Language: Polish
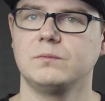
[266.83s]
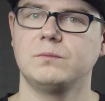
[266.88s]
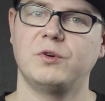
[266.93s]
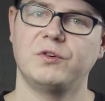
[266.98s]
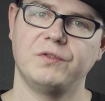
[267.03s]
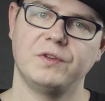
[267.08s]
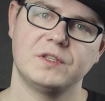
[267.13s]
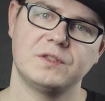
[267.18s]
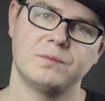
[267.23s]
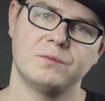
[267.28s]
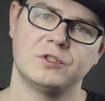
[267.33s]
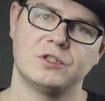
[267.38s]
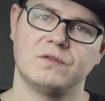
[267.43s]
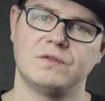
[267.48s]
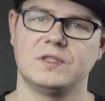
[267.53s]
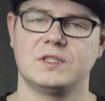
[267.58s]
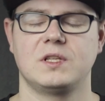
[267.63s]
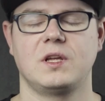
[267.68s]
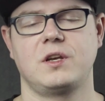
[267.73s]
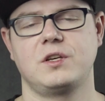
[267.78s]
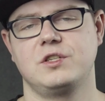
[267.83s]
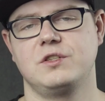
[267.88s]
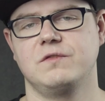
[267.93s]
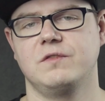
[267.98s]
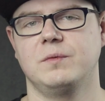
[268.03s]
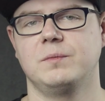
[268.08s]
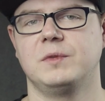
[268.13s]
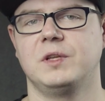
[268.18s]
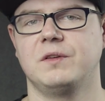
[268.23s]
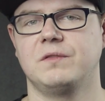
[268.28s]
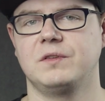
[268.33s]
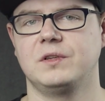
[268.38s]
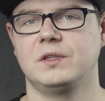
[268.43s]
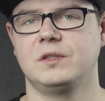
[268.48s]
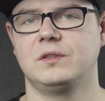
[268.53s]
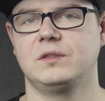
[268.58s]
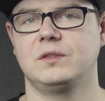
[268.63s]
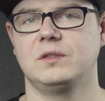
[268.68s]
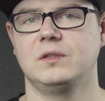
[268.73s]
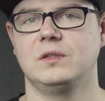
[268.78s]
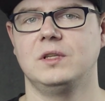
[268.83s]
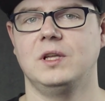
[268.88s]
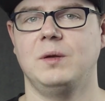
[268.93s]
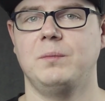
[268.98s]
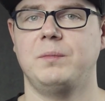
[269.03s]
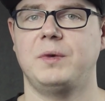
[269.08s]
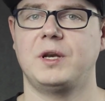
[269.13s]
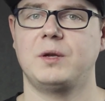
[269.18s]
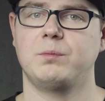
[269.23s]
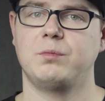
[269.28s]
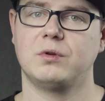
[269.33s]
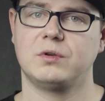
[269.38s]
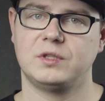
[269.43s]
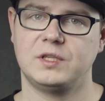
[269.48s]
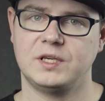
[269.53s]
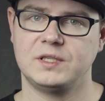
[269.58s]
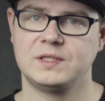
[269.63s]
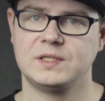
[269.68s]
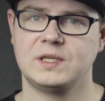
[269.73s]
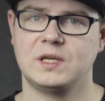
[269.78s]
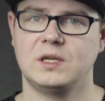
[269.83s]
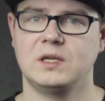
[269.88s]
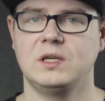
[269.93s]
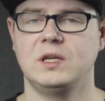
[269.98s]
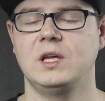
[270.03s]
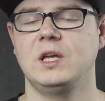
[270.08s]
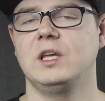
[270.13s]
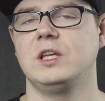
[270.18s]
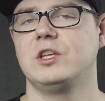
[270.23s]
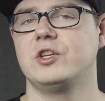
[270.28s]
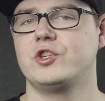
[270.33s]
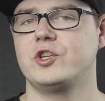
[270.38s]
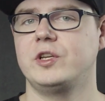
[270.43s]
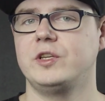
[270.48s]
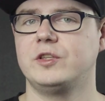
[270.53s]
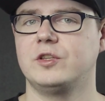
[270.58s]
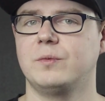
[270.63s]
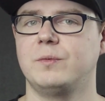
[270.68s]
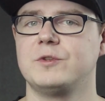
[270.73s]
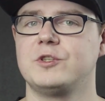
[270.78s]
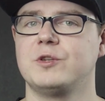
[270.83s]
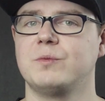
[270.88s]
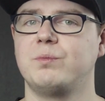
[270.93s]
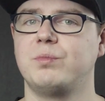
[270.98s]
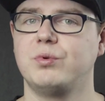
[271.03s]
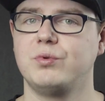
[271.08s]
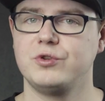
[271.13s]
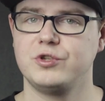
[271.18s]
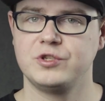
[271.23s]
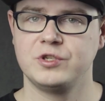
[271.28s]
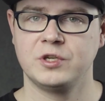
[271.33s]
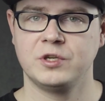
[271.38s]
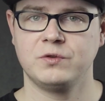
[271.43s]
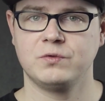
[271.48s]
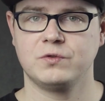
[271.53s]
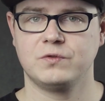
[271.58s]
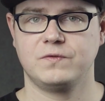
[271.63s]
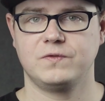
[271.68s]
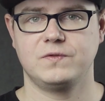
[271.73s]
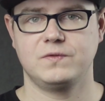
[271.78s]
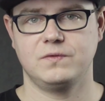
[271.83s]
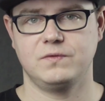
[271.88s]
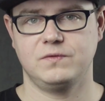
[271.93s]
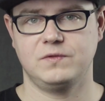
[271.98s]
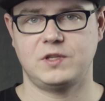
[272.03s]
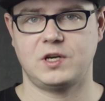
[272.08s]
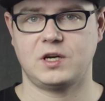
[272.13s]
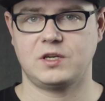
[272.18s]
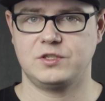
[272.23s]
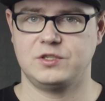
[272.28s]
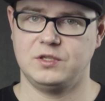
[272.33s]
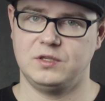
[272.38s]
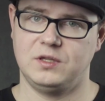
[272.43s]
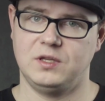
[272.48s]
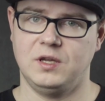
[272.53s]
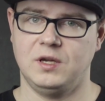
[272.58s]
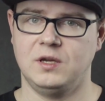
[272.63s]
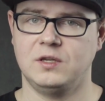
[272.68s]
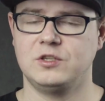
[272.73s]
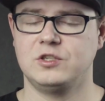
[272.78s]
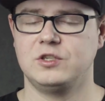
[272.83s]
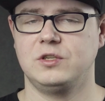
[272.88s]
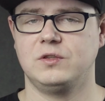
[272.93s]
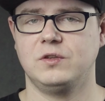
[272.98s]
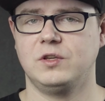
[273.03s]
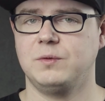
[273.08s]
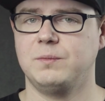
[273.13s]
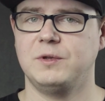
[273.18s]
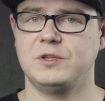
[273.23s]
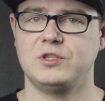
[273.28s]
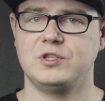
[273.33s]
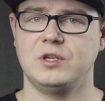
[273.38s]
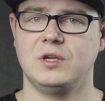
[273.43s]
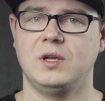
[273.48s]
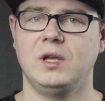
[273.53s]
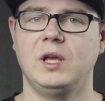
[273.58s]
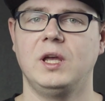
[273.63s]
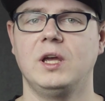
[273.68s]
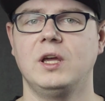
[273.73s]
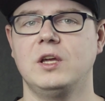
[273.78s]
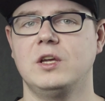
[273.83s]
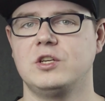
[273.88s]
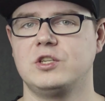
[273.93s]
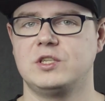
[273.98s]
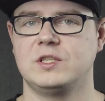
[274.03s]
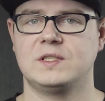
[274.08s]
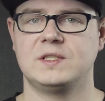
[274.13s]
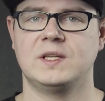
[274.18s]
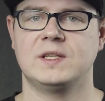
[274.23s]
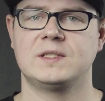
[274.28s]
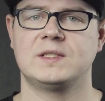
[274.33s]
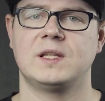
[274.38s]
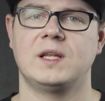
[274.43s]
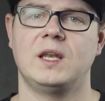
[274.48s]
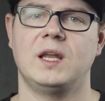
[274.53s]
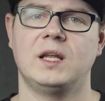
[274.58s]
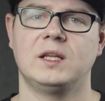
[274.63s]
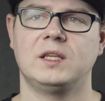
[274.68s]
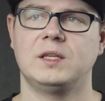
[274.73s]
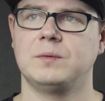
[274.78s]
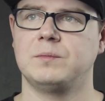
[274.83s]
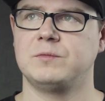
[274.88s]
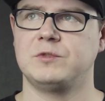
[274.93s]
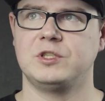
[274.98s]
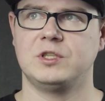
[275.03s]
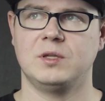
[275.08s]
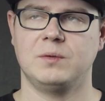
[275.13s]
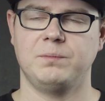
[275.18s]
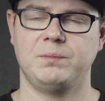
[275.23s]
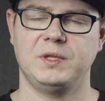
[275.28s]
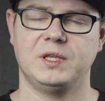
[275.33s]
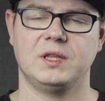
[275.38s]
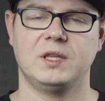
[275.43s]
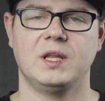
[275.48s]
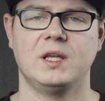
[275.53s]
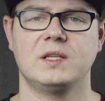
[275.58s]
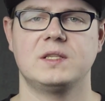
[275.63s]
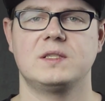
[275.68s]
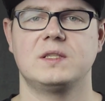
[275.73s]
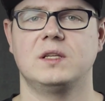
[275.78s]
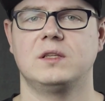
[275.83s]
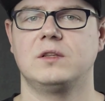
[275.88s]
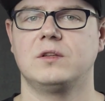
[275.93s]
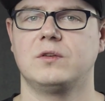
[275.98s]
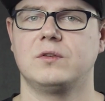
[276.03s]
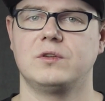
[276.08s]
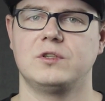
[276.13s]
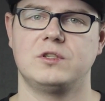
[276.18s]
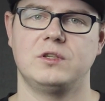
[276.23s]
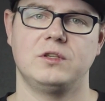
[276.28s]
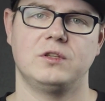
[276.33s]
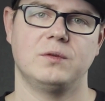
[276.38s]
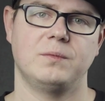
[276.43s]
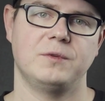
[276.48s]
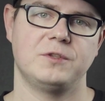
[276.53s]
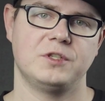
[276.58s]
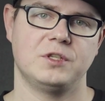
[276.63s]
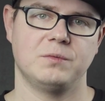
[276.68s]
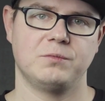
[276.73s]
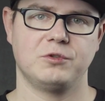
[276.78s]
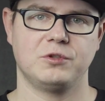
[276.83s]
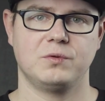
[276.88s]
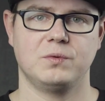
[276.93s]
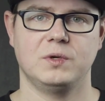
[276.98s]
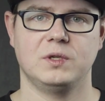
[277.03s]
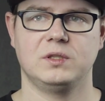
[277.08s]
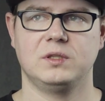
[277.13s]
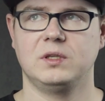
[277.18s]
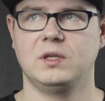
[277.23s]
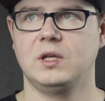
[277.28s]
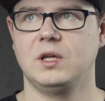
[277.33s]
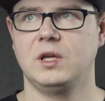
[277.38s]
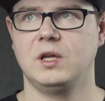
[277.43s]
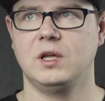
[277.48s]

powiedzmy, że wystarczy Wam nawet lampa reporterska, jeżeli to będzie później już w trakcie dnia, jeżeli to nie będzie 16 latem czy tam 15, tylko jeżeli to będzie na przykład